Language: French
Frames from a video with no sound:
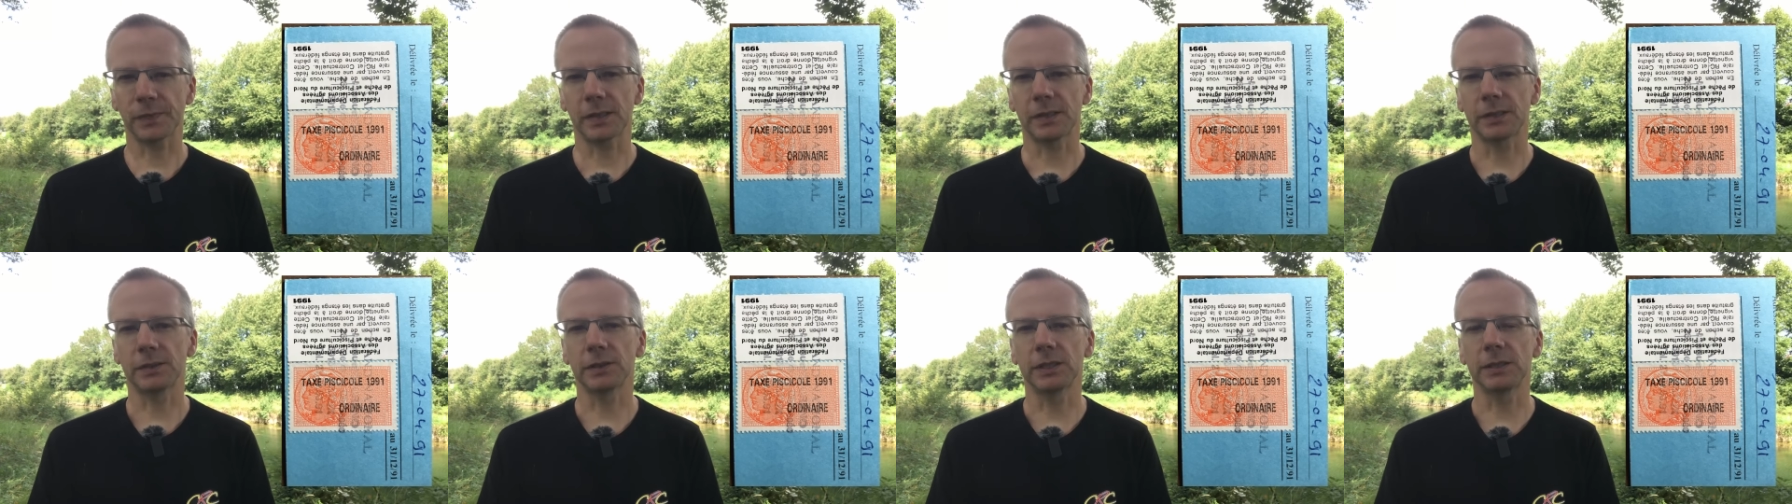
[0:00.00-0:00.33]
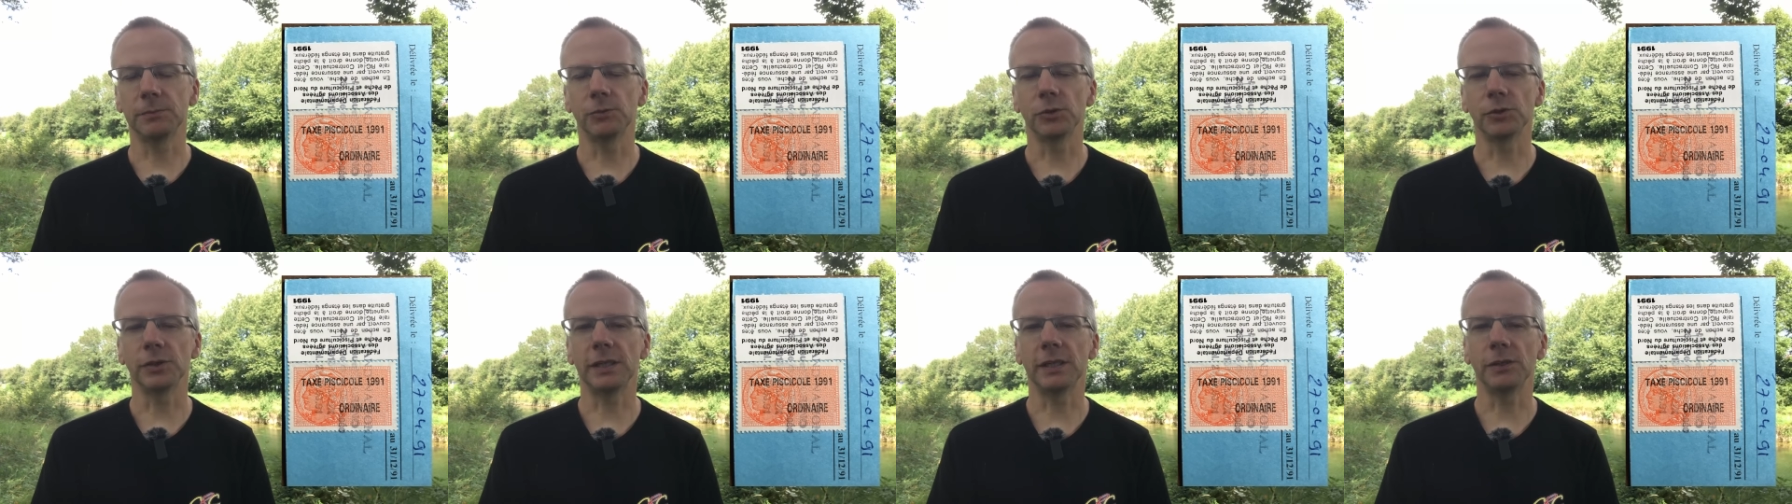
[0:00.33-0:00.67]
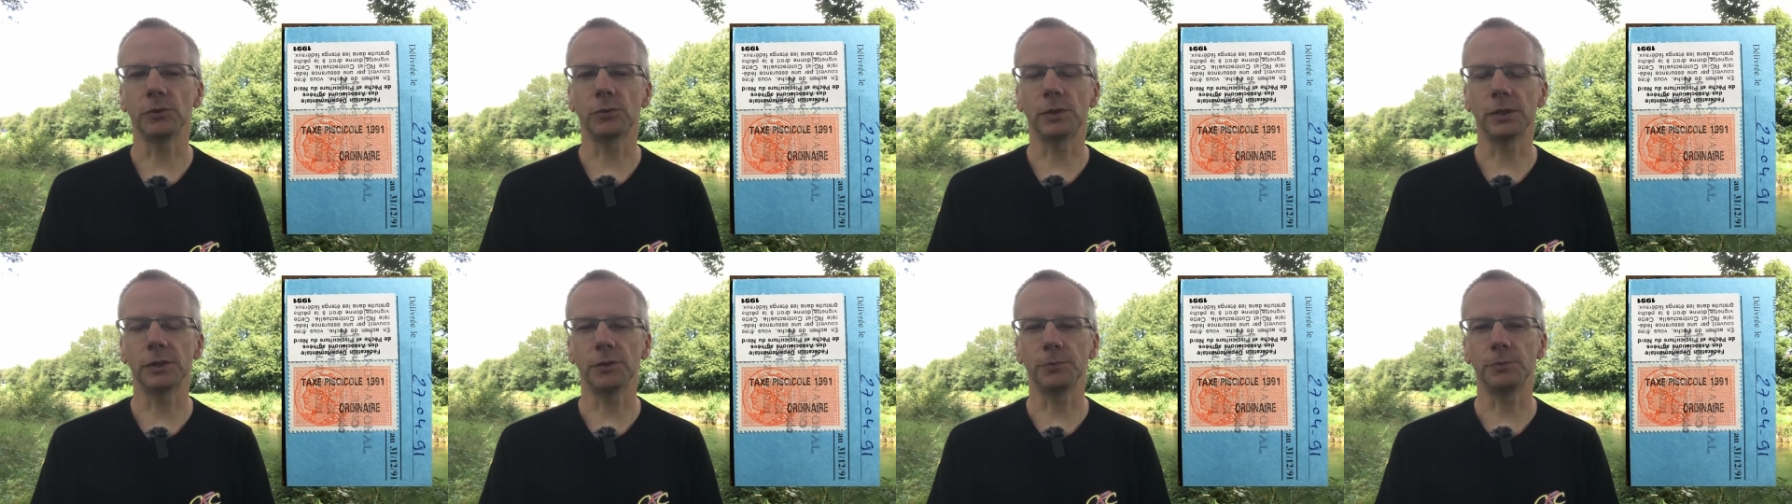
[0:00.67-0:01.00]
ce qui me donnait le
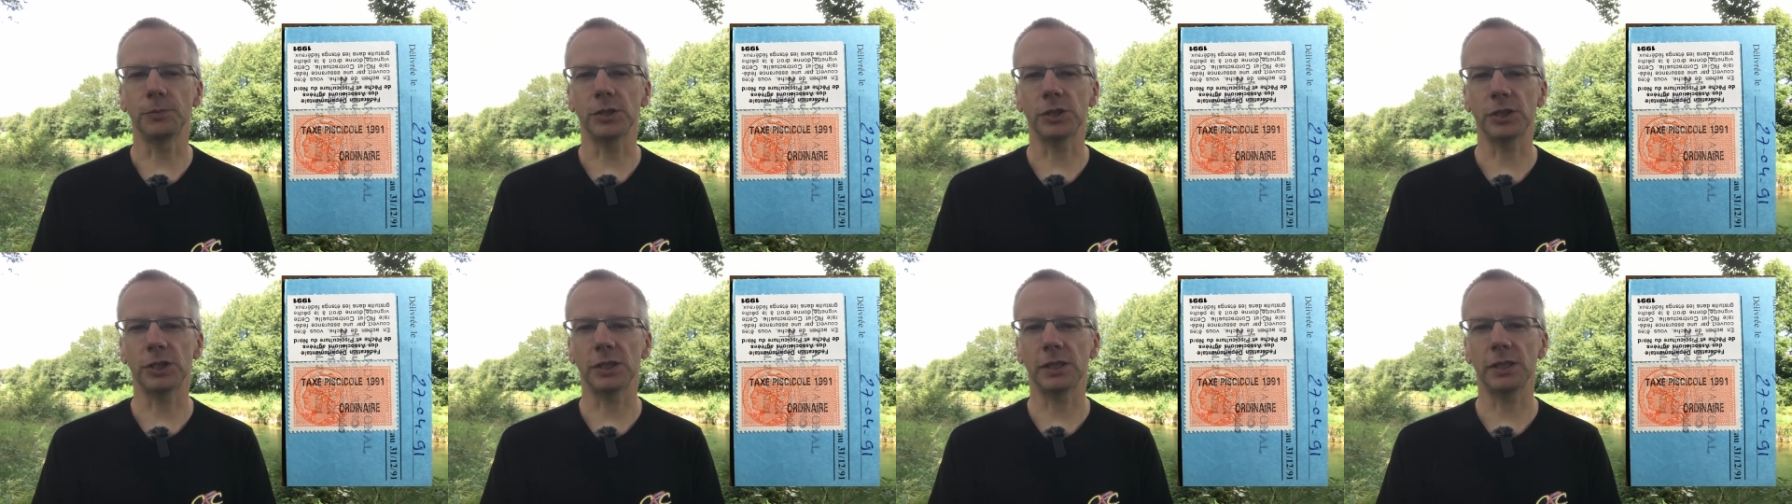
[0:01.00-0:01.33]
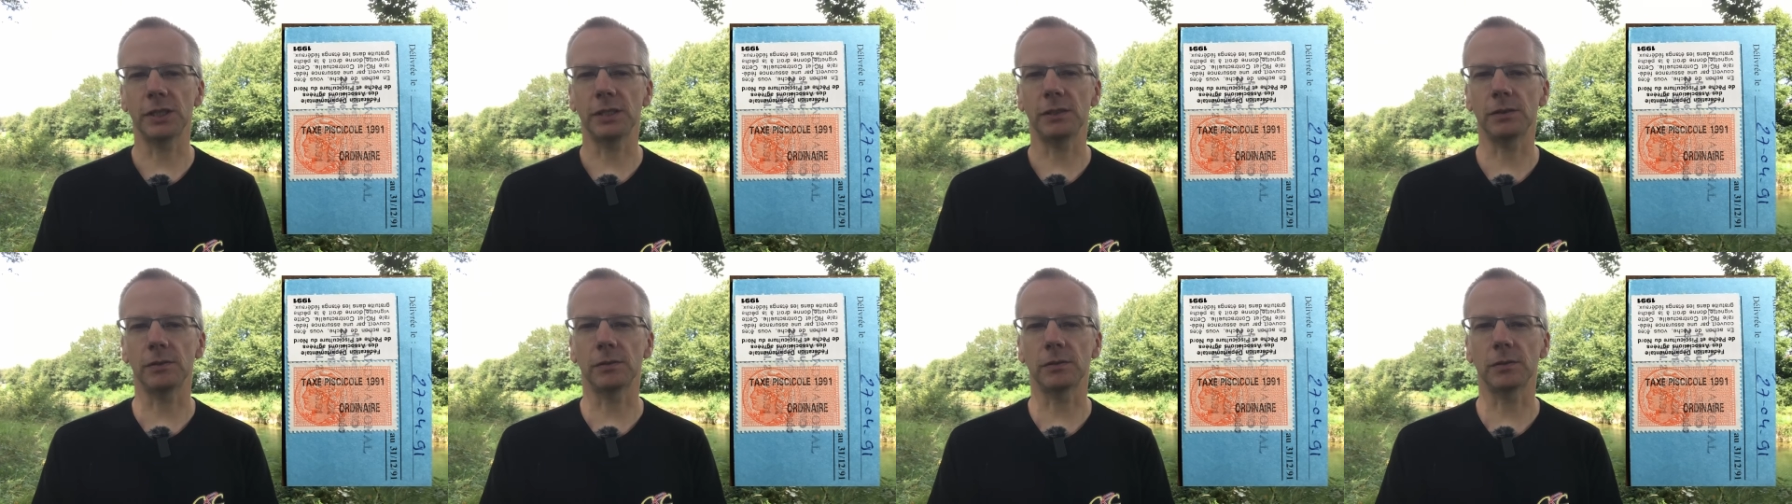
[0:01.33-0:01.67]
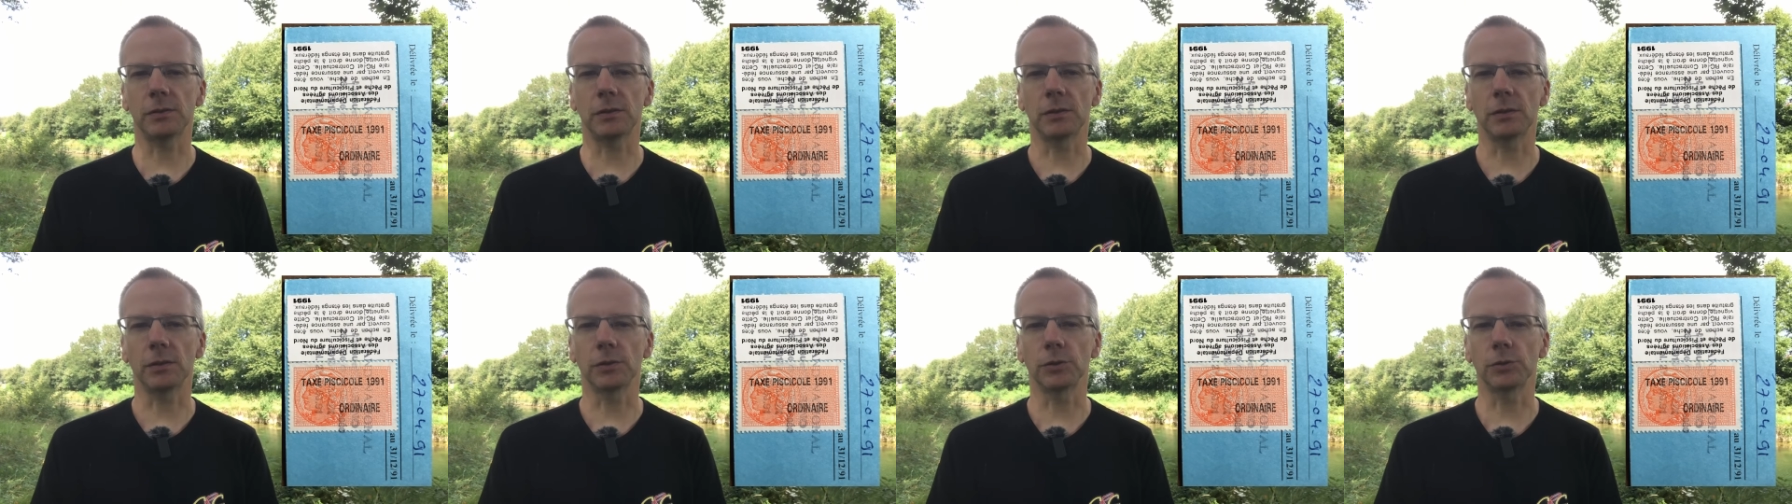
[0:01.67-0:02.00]
droit de pêcher
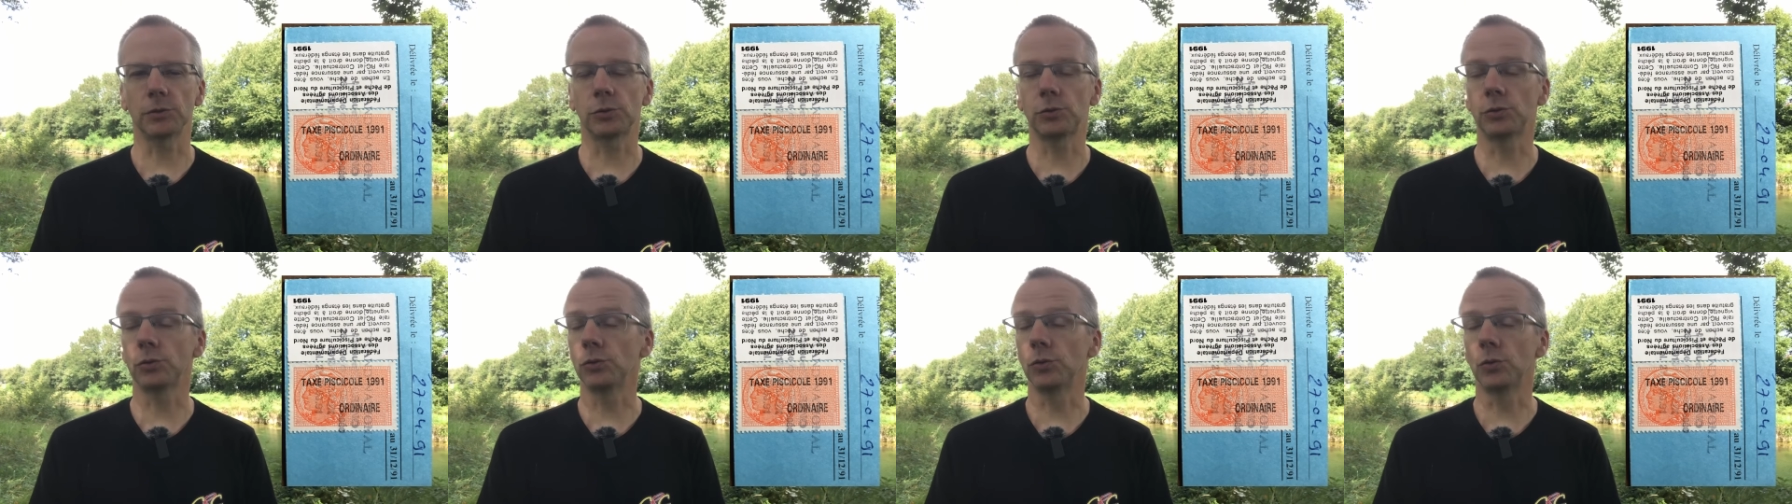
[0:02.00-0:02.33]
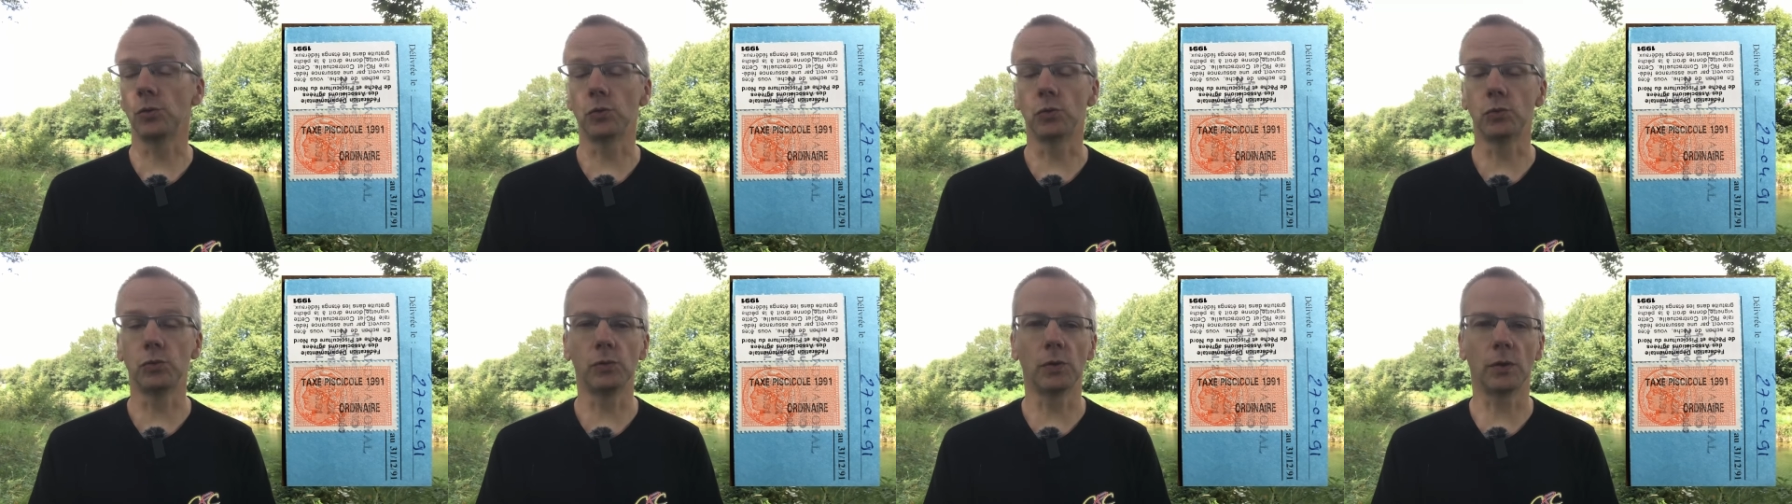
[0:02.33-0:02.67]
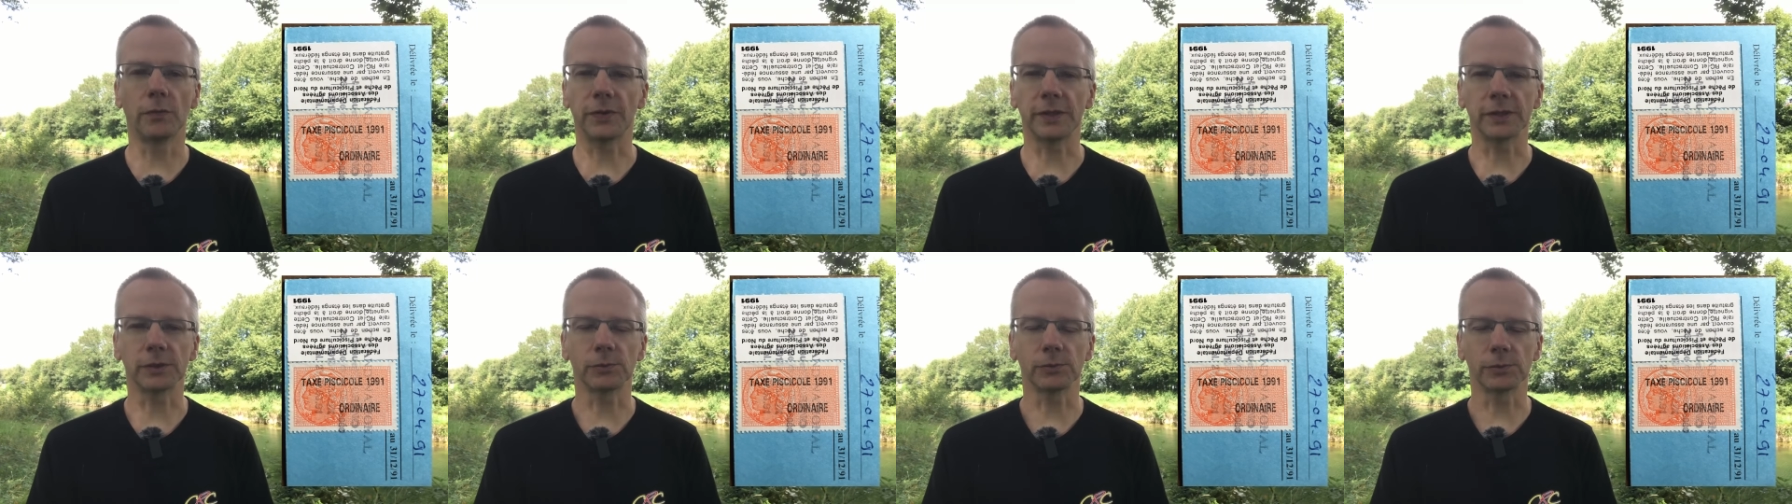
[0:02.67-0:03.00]
euh, qu'au coup
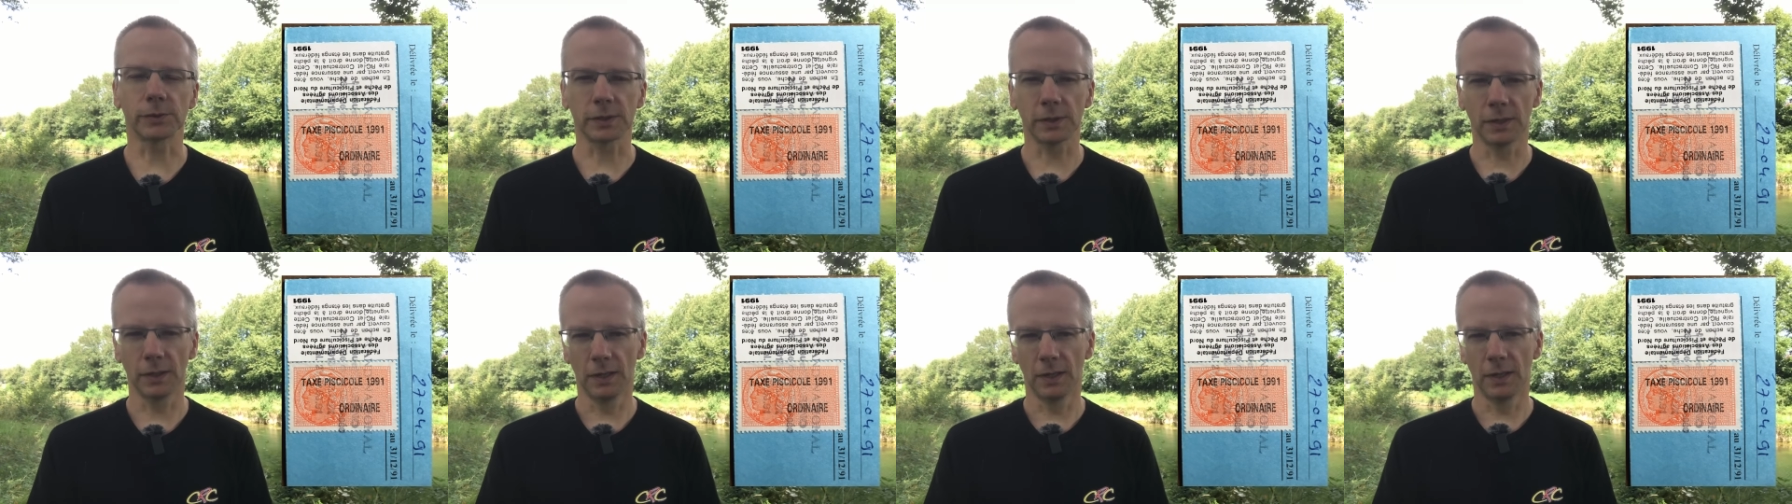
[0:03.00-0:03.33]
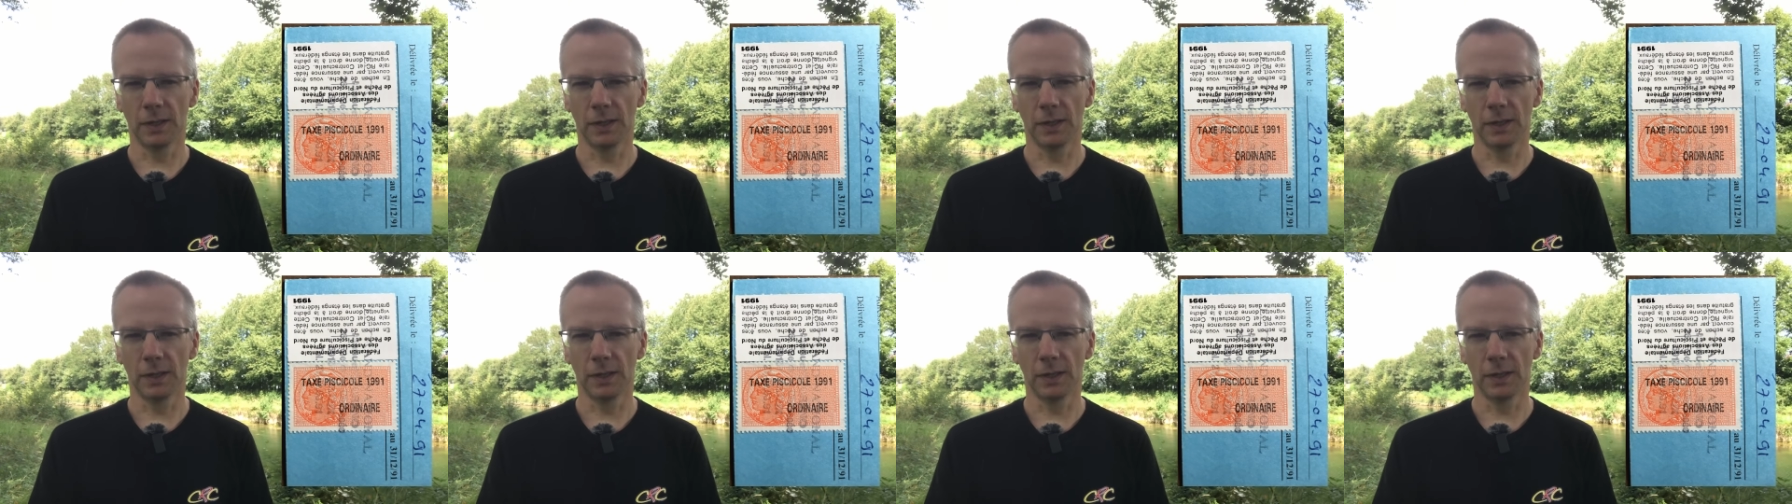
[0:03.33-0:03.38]
en fin de compte,